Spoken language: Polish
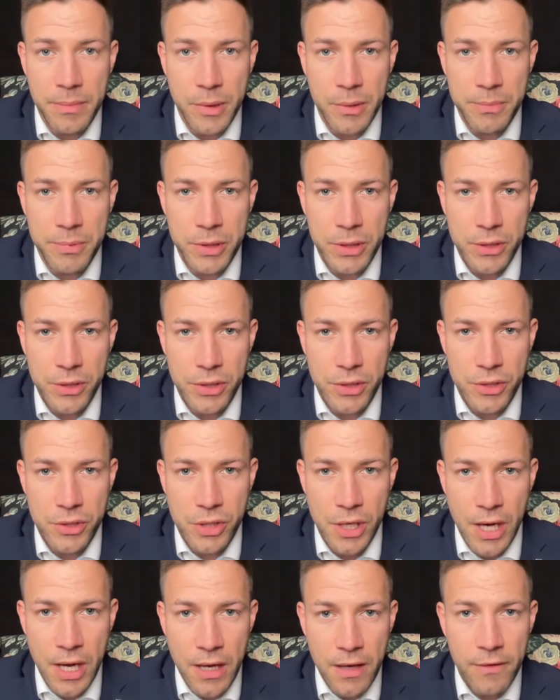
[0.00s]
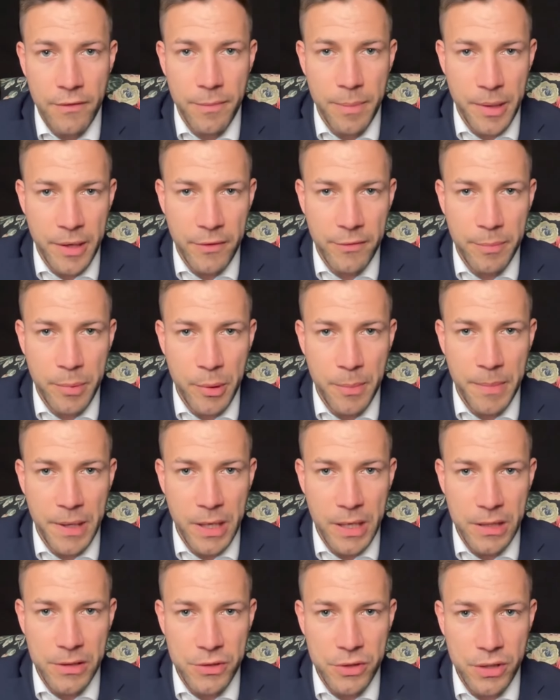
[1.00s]
bo przecież wbrew
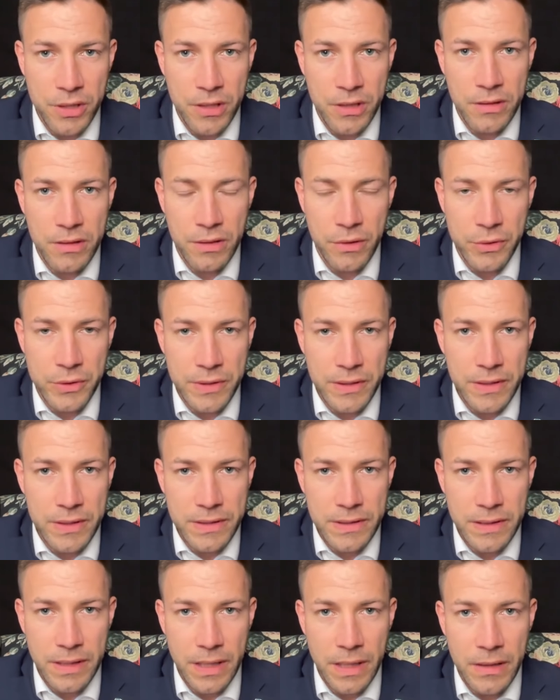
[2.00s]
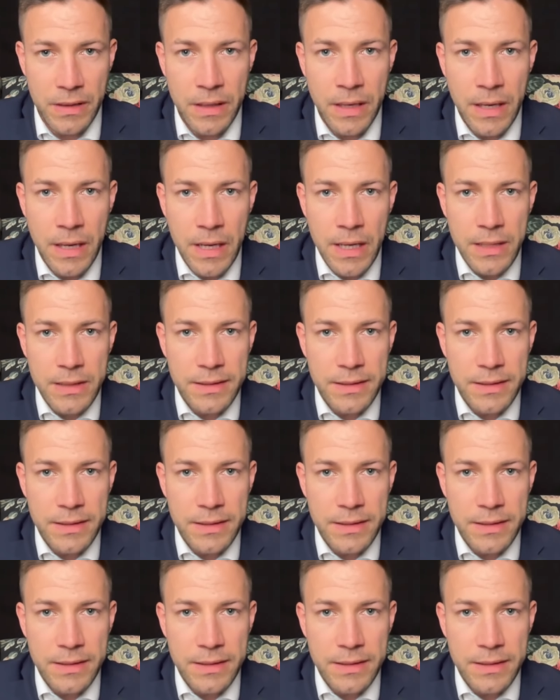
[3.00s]
propagandzie rosyjskiej